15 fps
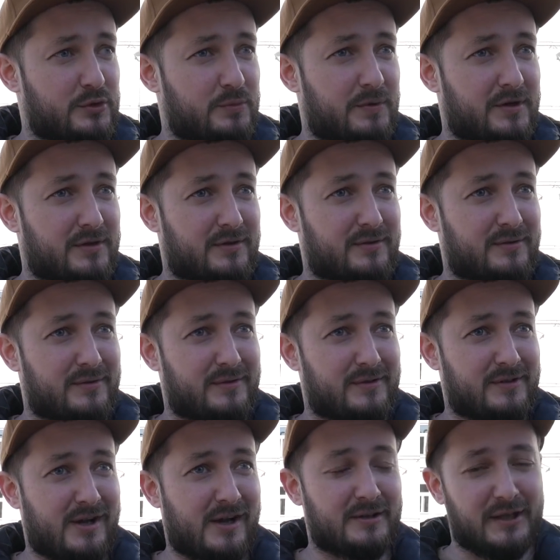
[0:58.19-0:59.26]
Теперь,
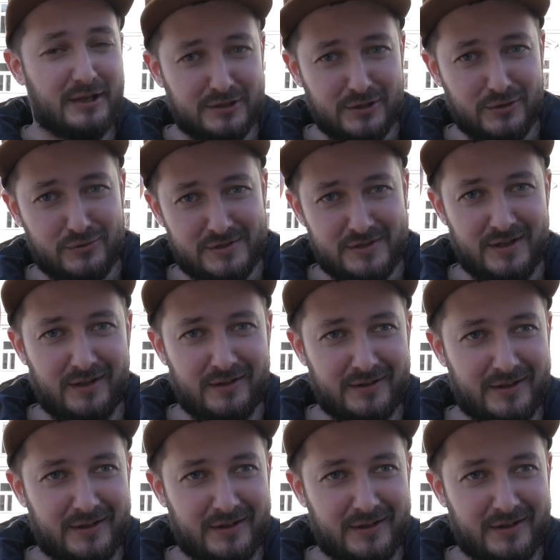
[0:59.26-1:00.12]
когда я это узнал,